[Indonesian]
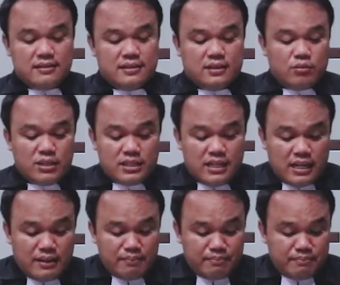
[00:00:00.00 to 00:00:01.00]
tertulis
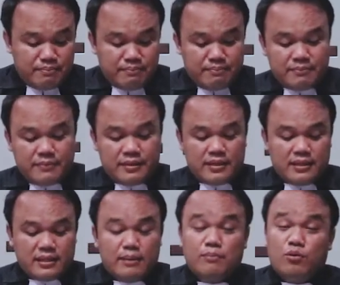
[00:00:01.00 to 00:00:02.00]
dalam
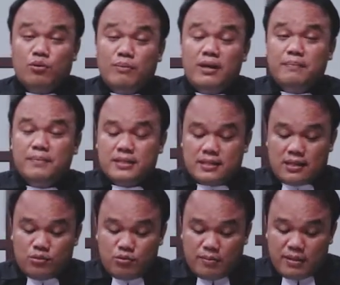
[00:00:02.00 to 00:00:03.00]
kitab Roma
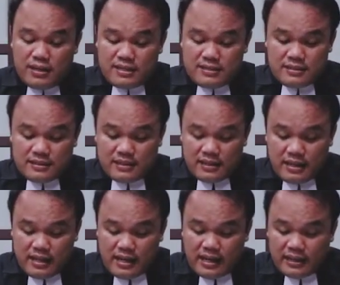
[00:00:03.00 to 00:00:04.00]
pasal
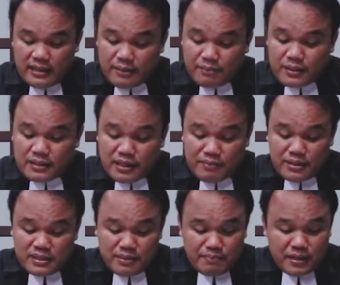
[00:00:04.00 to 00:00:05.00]
12 ayat yang
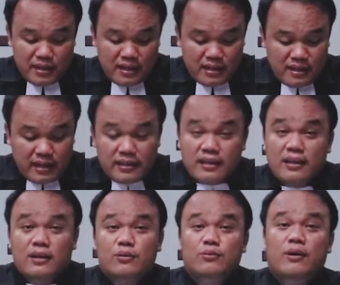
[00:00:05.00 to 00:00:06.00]
pertama sampai dengan ayat
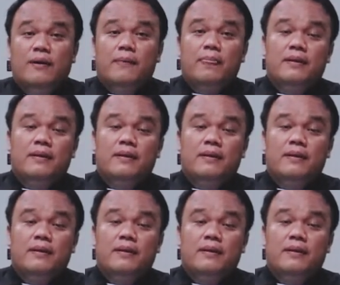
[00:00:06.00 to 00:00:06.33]
yang kedua.